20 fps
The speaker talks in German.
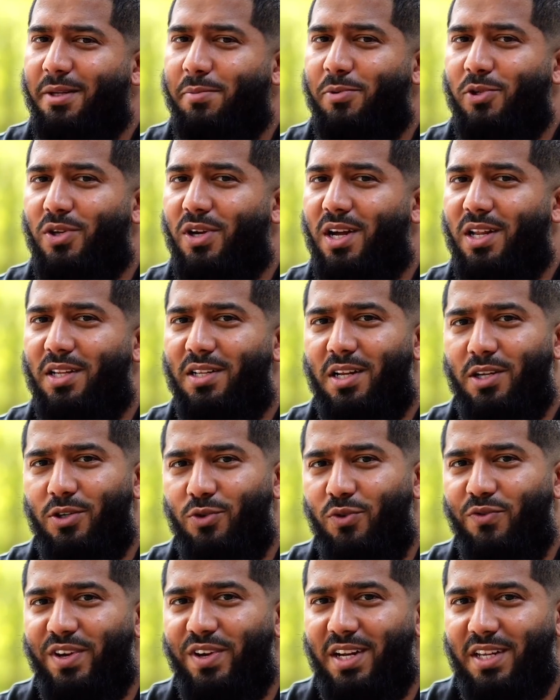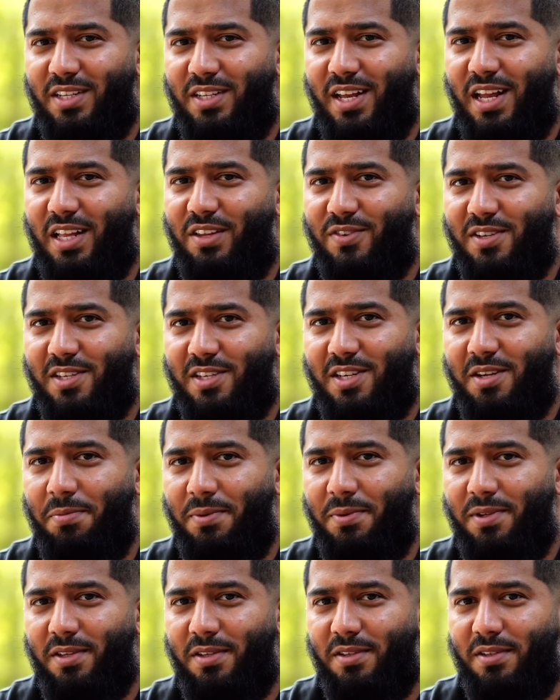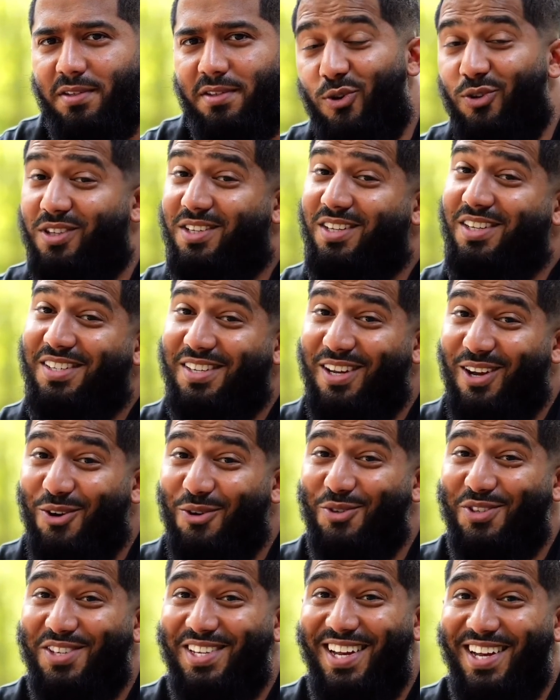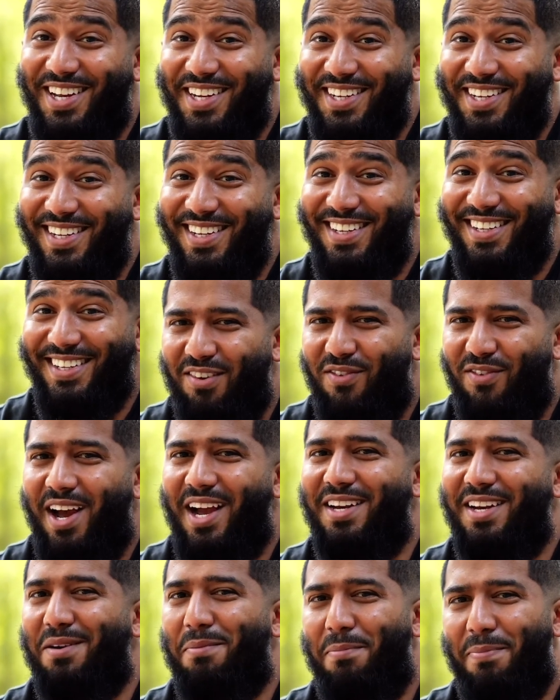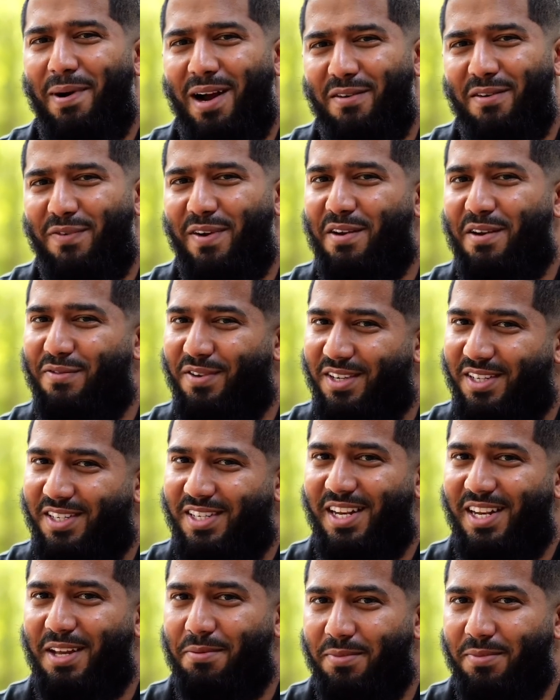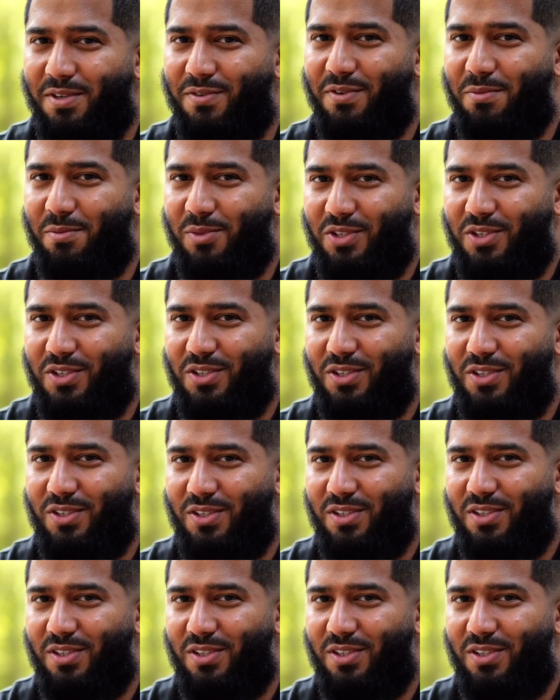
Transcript: Liebst du Allah nur, wenn er dir etwas gibt? Und diese Aussage war eine Backpfeife des Lebens für mich.